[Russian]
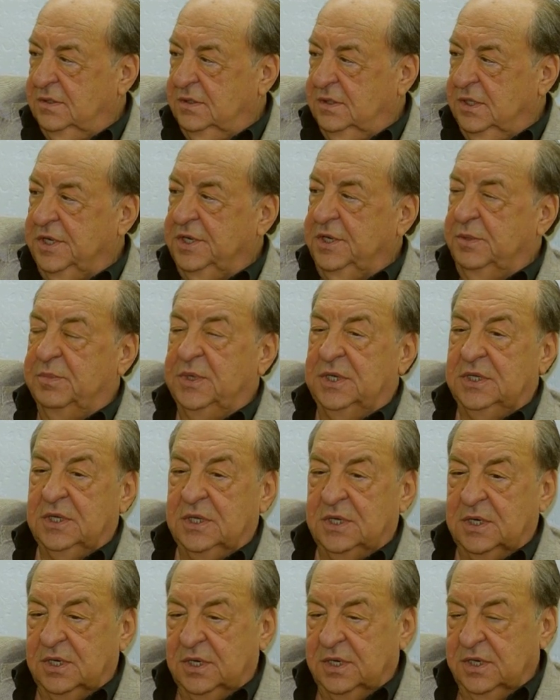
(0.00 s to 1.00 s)
Они
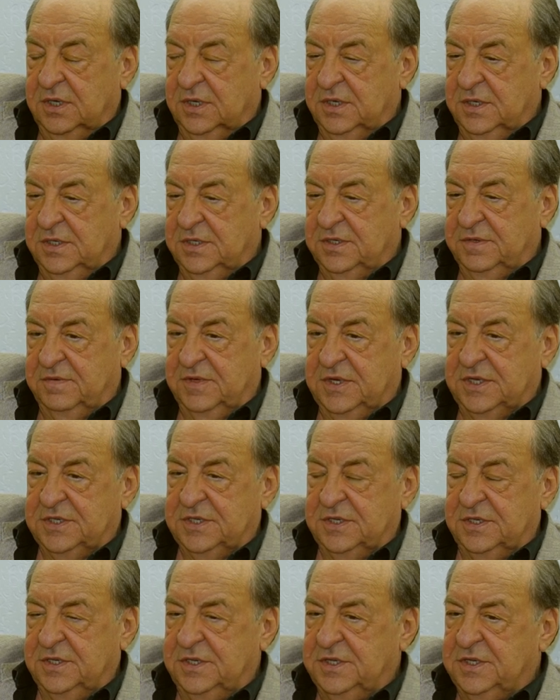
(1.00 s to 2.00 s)
банальны, они
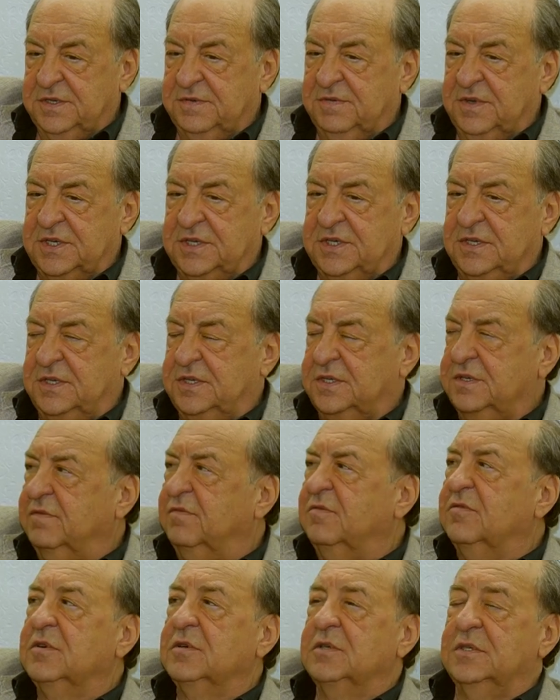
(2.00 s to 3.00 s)
связаны, не связаны с
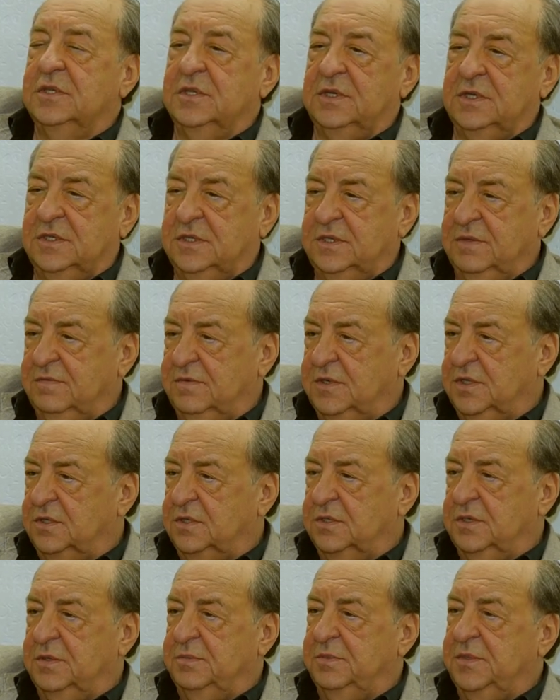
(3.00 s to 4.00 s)
возрастом, в
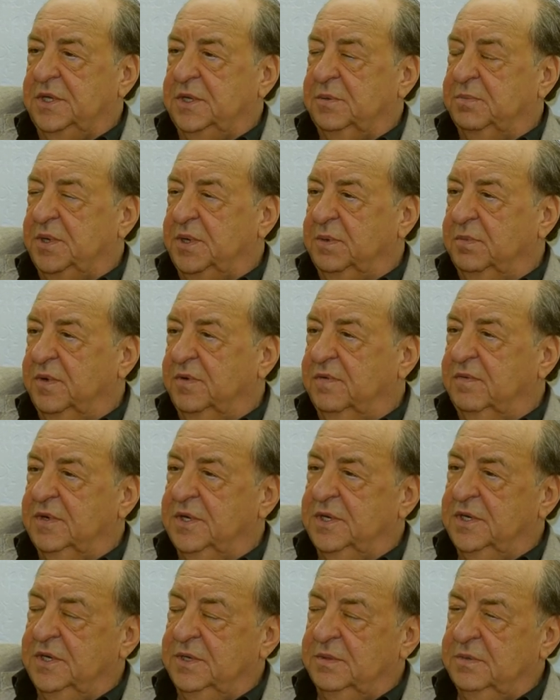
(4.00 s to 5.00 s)
котором я
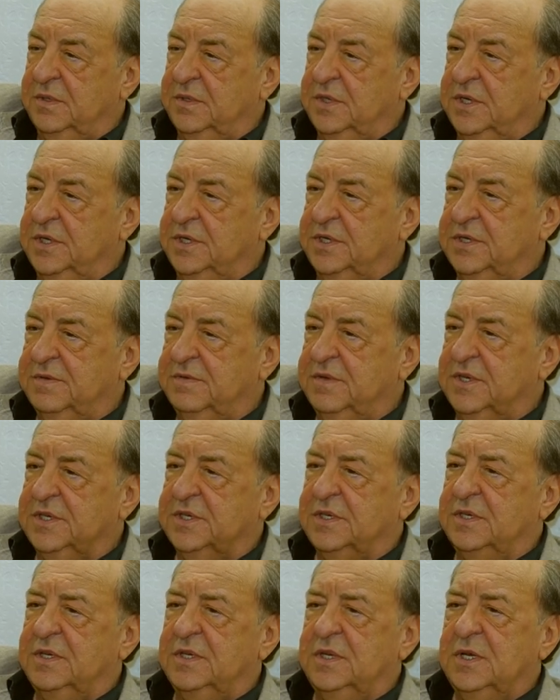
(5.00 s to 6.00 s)
пребываю, они
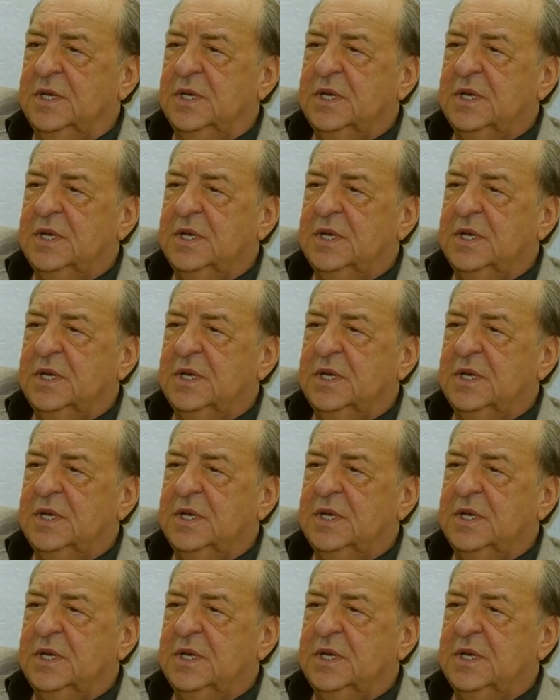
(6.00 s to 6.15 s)
связаны